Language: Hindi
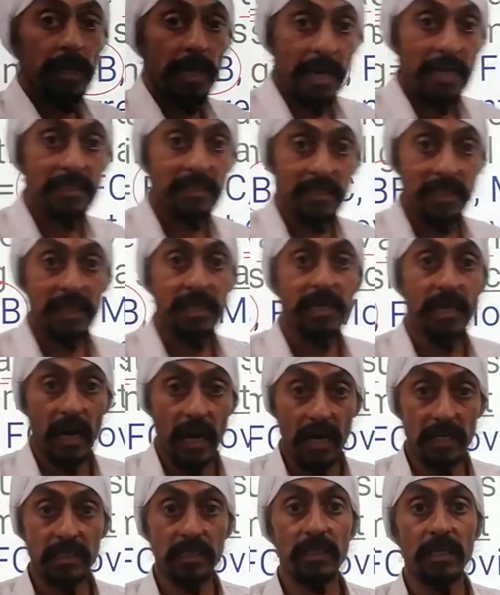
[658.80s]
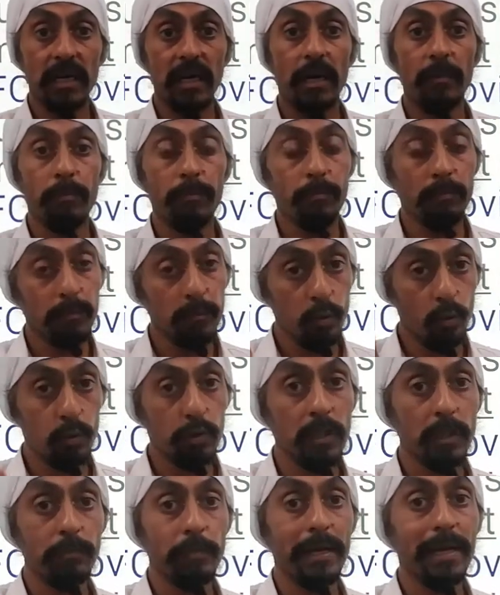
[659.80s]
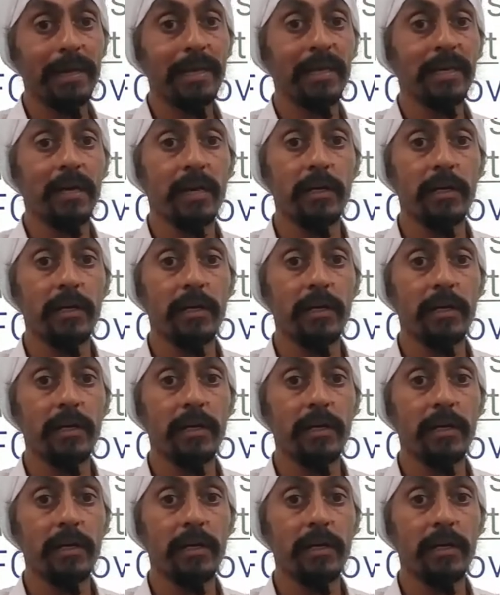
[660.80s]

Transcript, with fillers: ऐसे ही आज का दो दिन पहले का